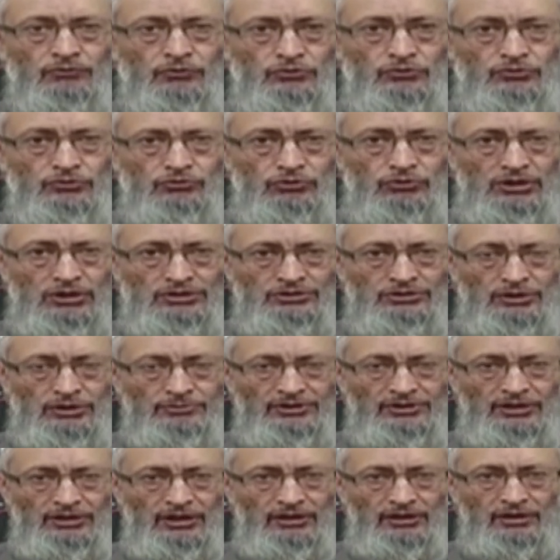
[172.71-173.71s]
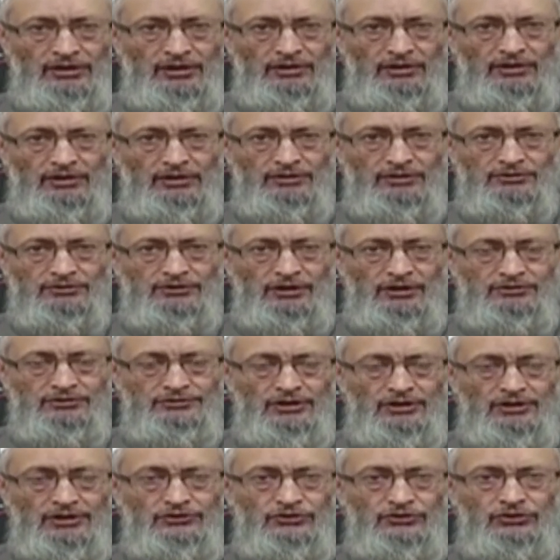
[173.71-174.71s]
वजू जबीरा करने के साथ
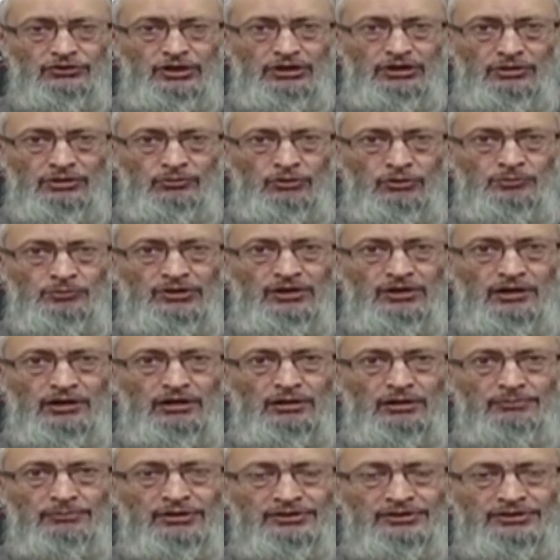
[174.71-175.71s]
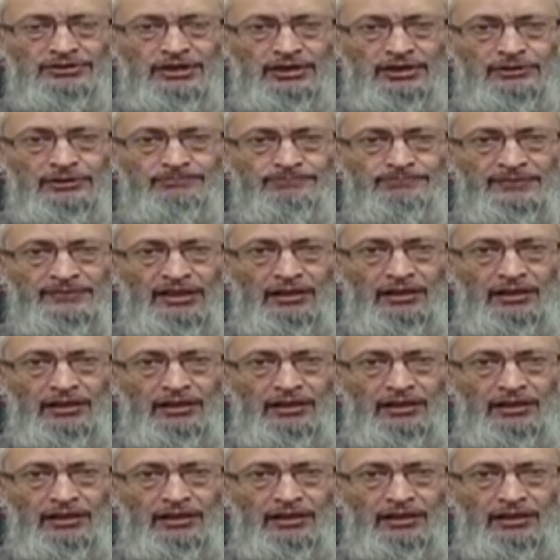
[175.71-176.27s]
साथ तयम भी करना पड़ता है